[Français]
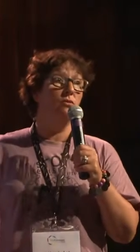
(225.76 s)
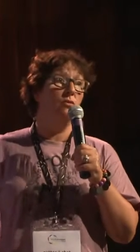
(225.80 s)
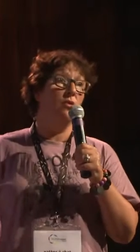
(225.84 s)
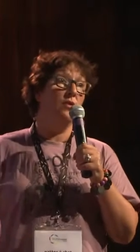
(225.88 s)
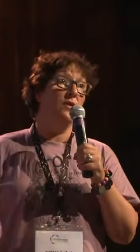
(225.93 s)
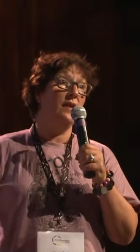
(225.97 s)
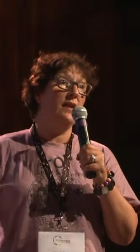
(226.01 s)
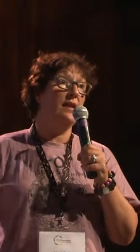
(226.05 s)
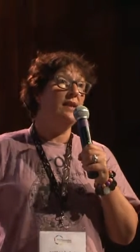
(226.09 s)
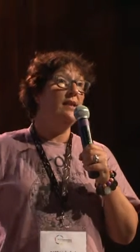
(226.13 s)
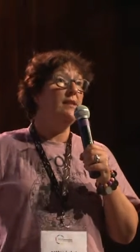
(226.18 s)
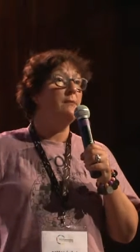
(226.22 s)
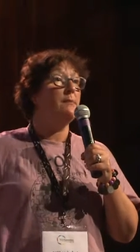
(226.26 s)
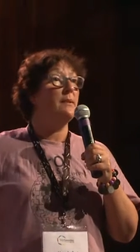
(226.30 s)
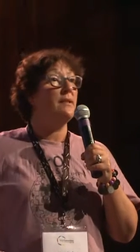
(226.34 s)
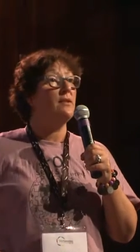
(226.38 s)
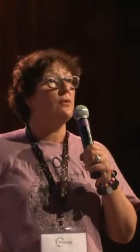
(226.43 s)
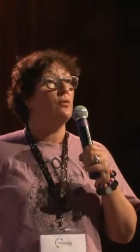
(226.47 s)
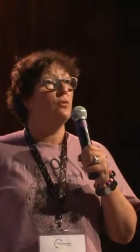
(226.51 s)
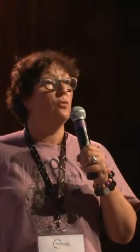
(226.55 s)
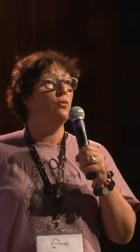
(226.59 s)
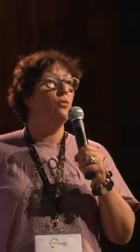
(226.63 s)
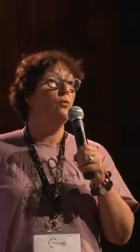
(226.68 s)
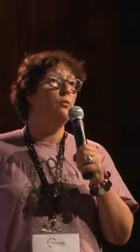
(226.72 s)
ou autrice parce
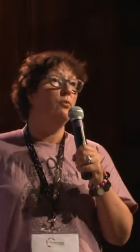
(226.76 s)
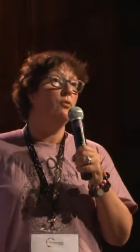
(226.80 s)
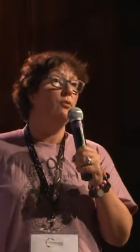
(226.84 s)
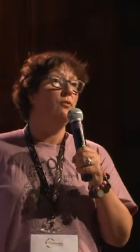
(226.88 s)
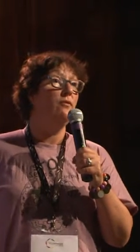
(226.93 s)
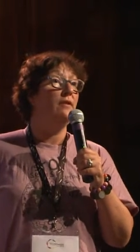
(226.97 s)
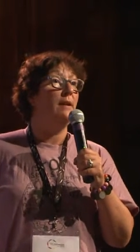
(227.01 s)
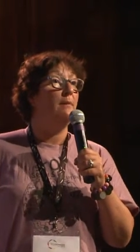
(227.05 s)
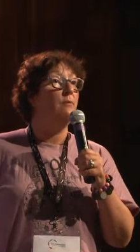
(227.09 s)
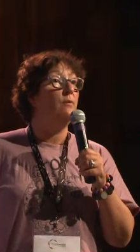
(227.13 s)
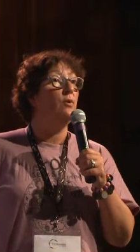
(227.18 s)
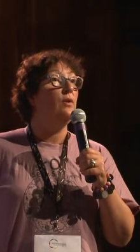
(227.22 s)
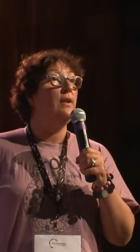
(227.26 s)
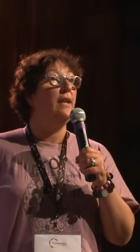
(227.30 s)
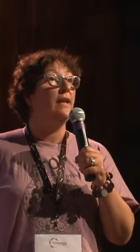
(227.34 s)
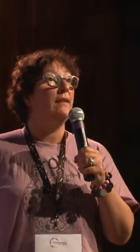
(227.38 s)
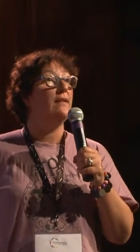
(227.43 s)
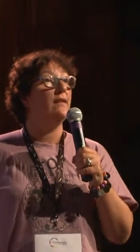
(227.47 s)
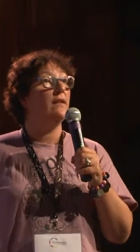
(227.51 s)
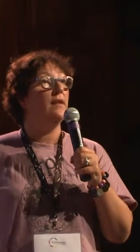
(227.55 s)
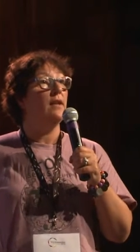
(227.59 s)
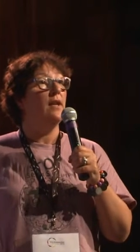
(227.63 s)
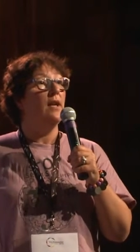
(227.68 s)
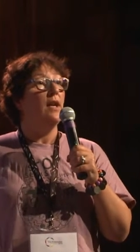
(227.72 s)
qu'on nous pond femme de
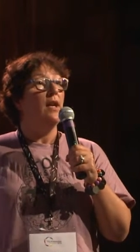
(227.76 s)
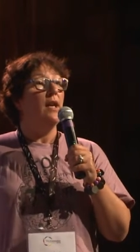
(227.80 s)
lettres.